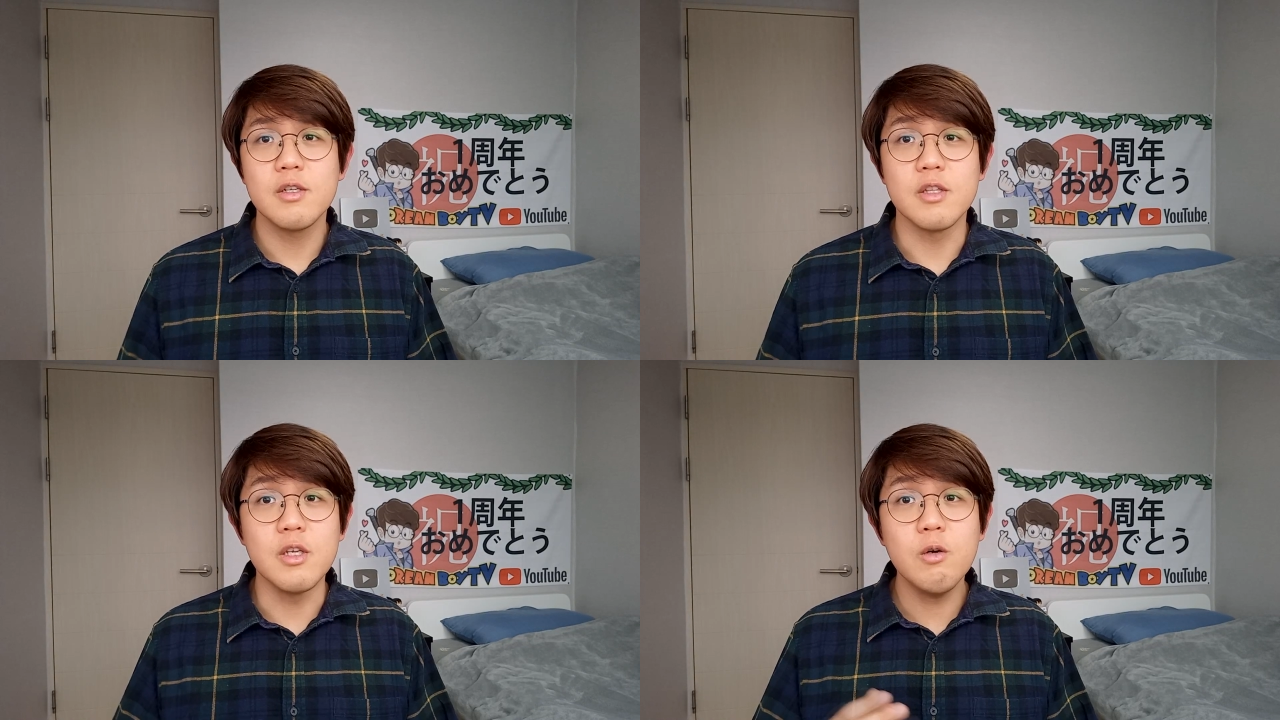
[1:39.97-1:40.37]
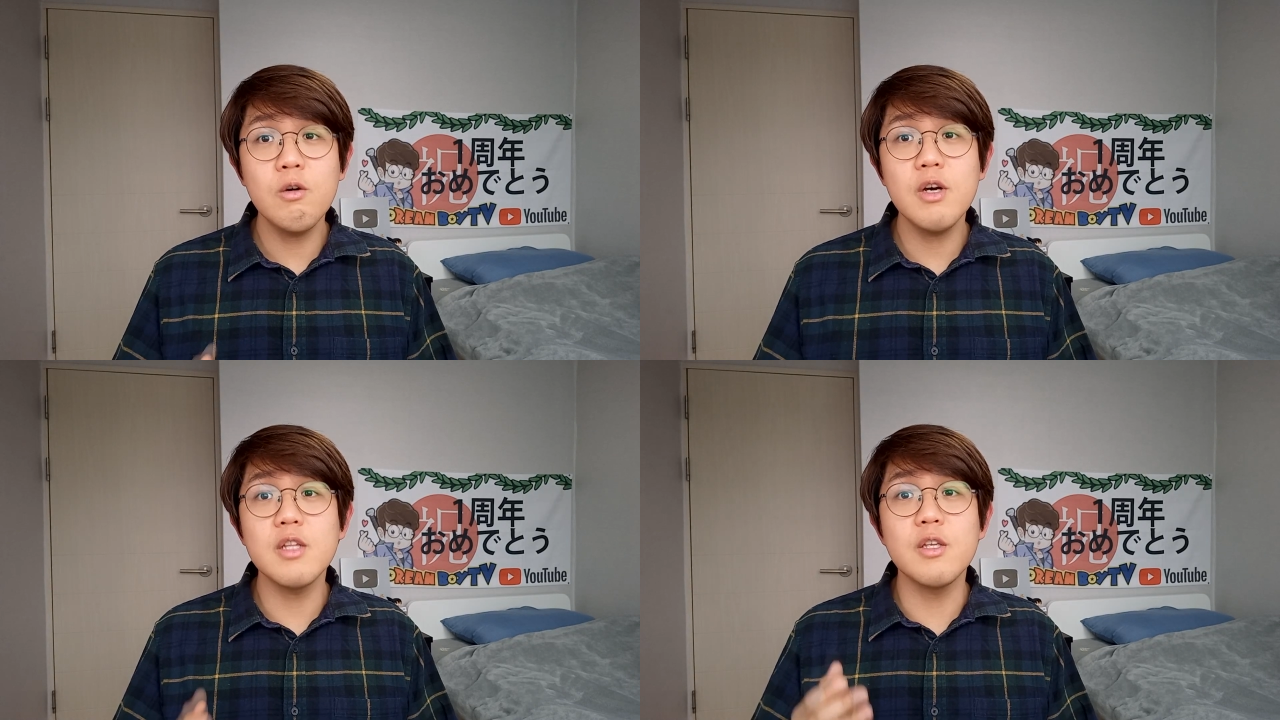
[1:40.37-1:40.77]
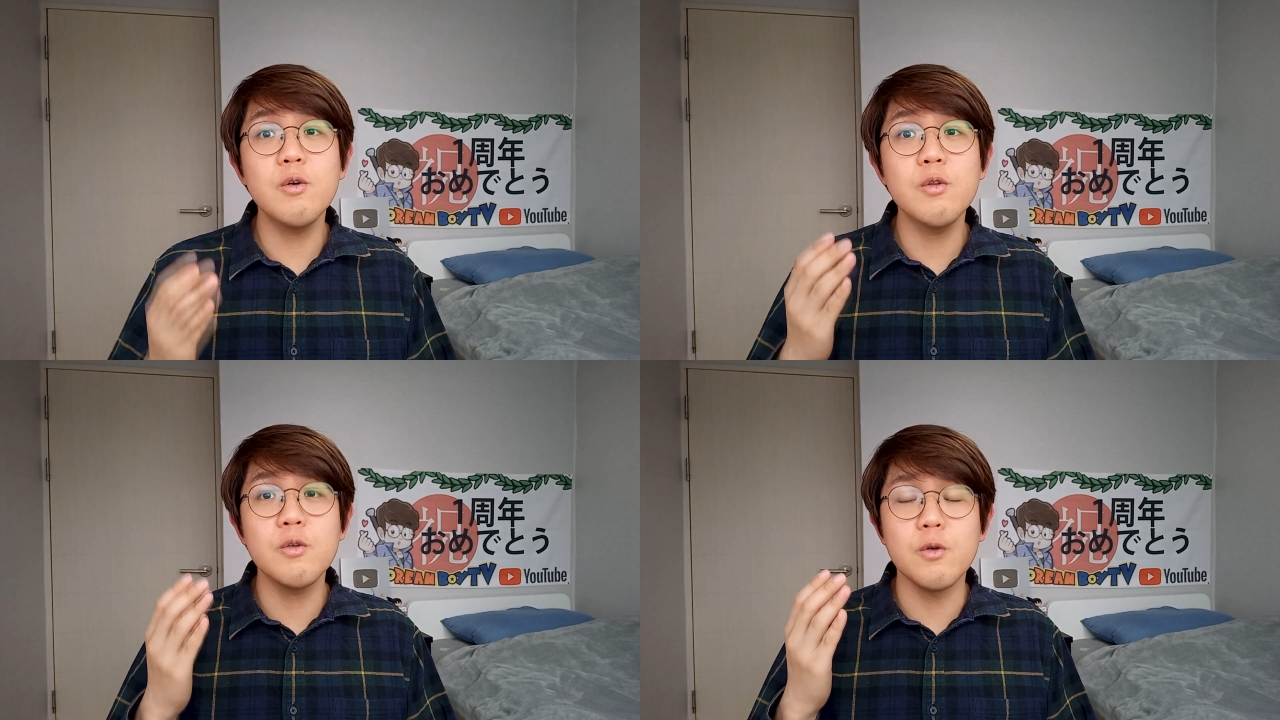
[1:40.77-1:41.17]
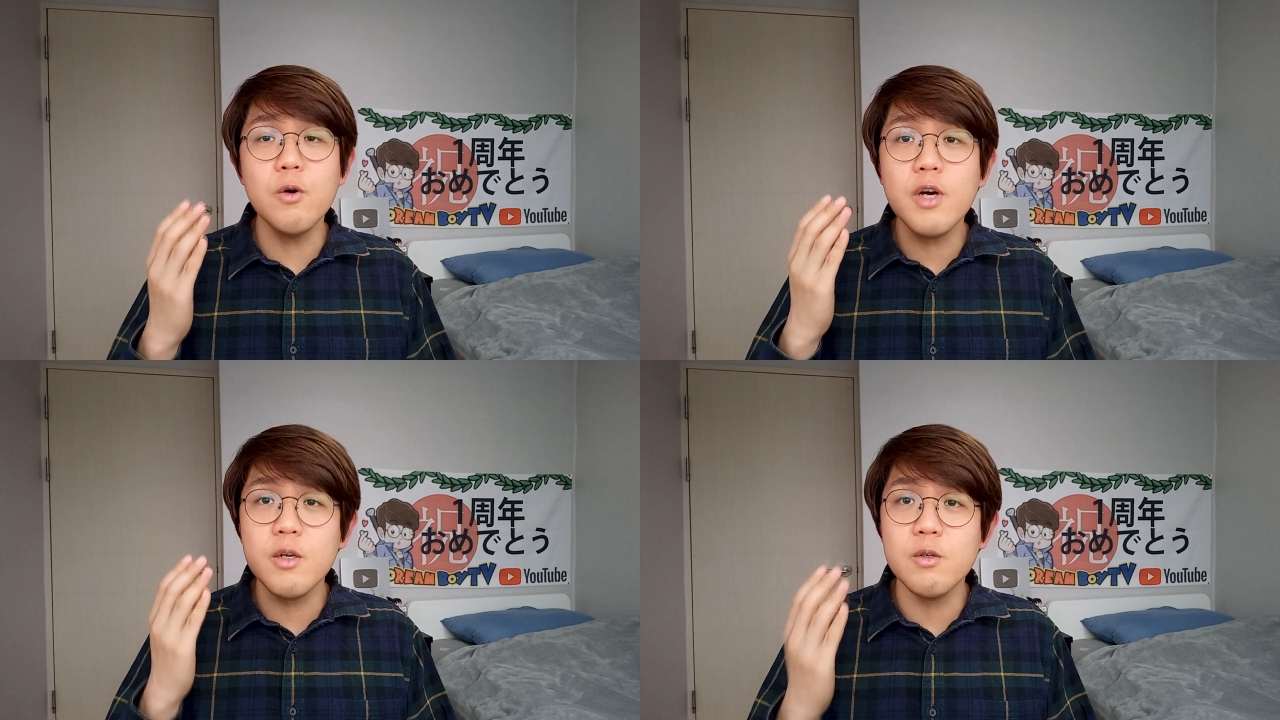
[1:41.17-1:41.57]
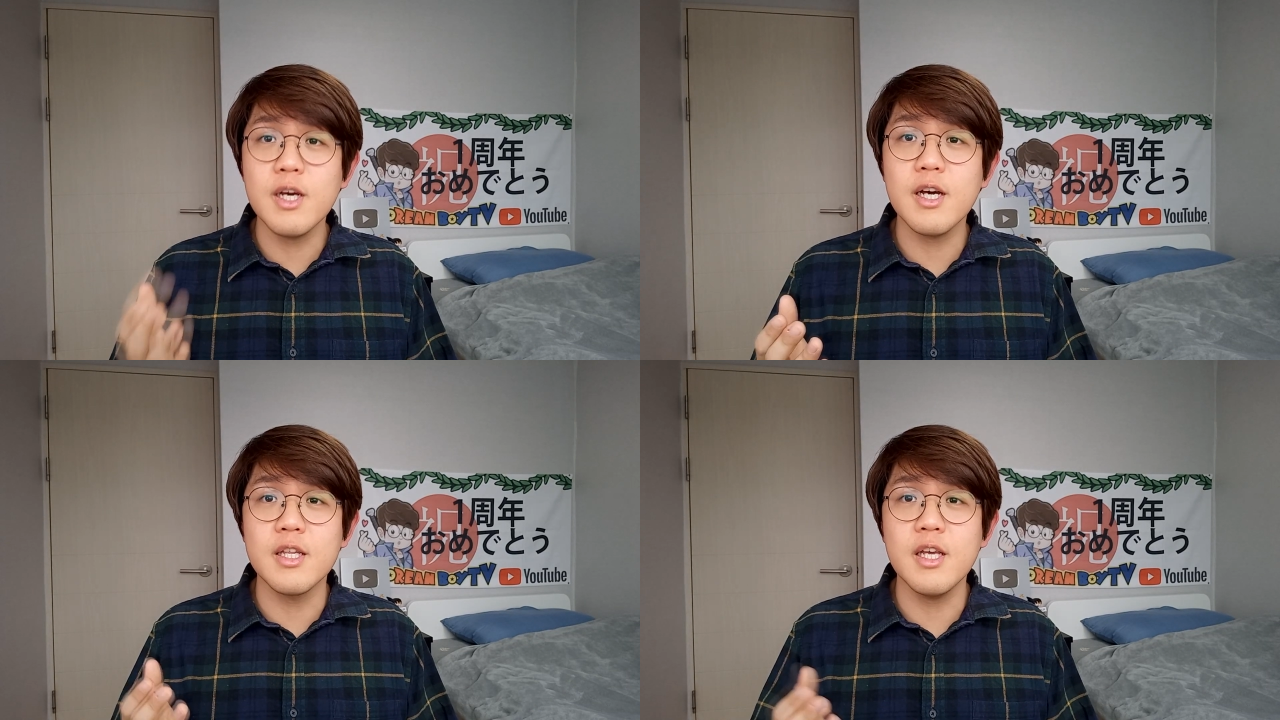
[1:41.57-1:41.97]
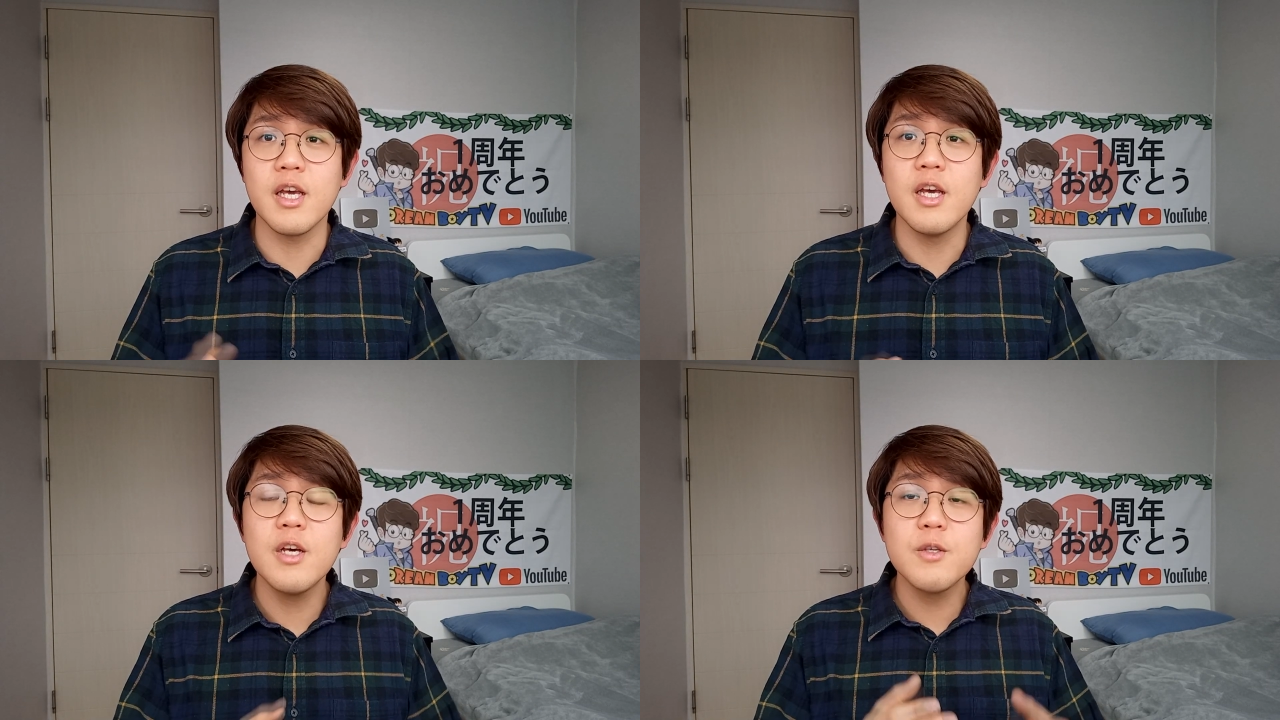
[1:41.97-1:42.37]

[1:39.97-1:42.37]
日本が日本の領海の中で